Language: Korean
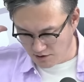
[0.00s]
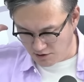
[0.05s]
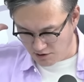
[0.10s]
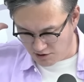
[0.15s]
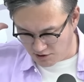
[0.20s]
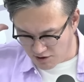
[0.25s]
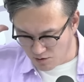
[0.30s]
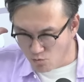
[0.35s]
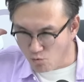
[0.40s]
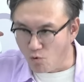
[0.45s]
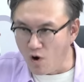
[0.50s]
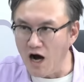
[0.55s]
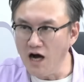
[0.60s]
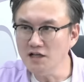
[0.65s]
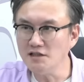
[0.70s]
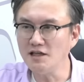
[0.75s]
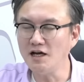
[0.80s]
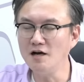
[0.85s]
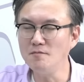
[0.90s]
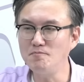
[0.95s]
지금
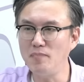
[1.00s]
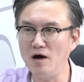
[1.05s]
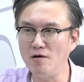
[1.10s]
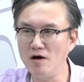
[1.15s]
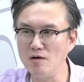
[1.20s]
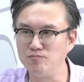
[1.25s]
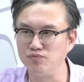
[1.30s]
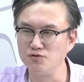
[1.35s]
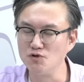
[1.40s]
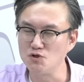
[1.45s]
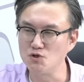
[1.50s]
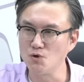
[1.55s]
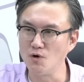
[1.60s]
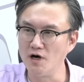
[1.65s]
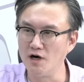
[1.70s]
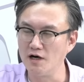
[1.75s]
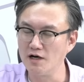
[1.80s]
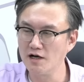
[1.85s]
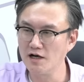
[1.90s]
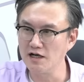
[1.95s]
왕당파와
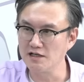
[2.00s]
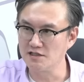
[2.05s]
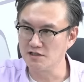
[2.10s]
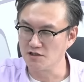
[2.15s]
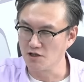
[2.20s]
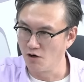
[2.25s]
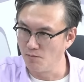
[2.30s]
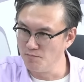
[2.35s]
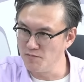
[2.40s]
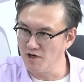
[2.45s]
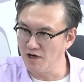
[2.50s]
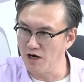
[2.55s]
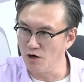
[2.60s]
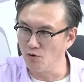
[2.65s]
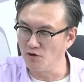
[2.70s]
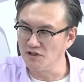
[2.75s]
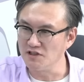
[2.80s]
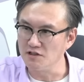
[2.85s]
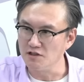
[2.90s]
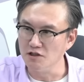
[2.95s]
부르조아가
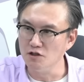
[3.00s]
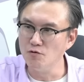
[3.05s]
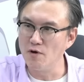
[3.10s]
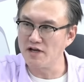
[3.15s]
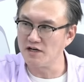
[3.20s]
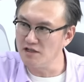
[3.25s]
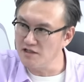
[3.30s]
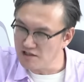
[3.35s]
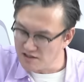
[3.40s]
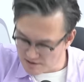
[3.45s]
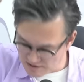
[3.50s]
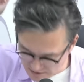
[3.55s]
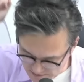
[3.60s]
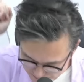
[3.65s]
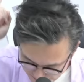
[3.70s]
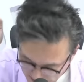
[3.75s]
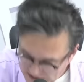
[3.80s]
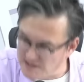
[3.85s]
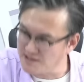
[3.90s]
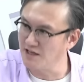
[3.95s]
점령하고 있는 의회를
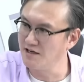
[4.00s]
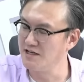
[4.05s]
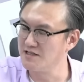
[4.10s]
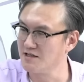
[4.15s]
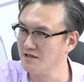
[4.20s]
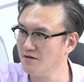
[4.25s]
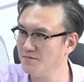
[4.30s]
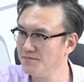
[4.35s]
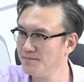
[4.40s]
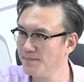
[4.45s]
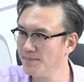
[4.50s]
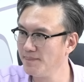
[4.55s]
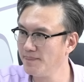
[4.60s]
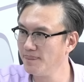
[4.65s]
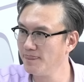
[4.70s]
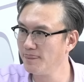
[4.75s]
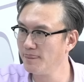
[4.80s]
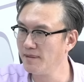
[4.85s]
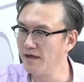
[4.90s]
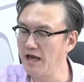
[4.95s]
박살내자
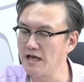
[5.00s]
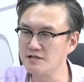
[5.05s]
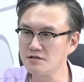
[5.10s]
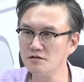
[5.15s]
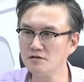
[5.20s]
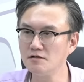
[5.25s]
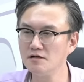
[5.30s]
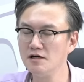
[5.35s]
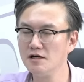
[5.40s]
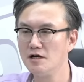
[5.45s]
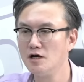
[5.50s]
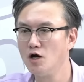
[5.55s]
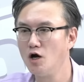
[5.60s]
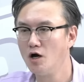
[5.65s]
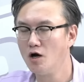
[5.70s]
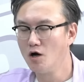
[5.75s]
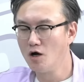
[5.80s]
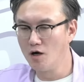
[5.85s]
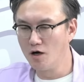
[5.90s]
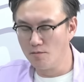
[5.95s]
해서
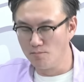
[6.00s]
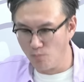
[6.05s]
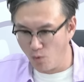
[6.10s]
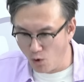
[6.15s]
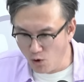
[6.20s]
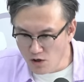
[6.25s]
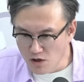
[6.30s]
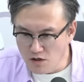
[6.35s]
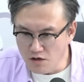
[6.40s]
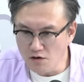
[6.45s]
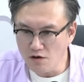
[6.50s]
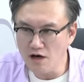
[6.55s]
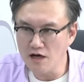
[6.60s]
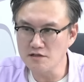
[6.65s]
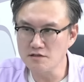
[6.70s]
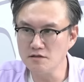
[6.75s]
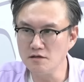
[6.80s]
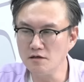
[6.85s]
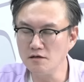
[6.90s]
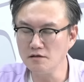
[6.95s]

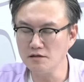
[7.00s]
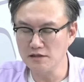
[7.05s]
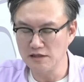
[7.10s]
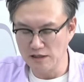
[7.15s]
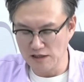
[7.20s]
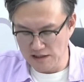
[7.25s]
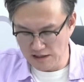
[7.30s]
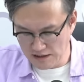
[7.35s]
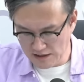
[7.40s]
몰려가서